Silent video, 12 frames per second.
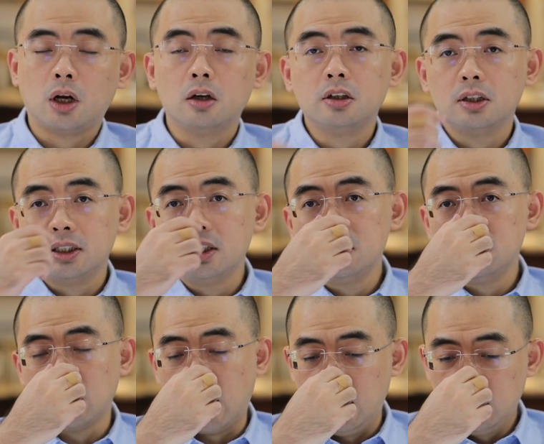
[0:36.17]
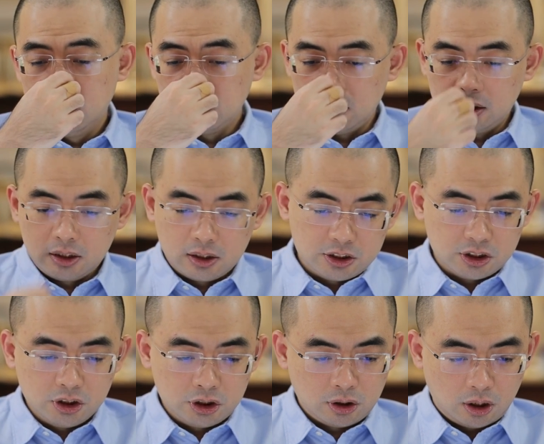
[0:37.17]
当然这是音译啊，他的这个
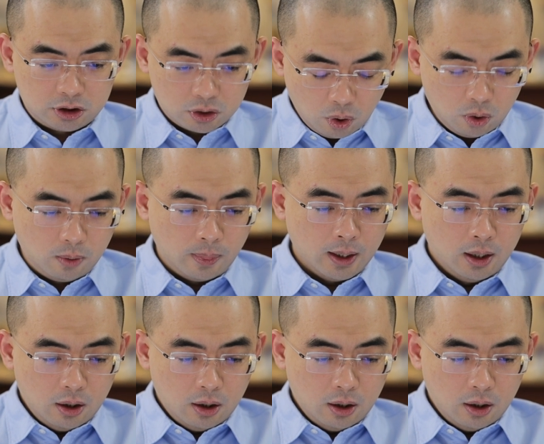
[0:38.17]
刑事呢指控，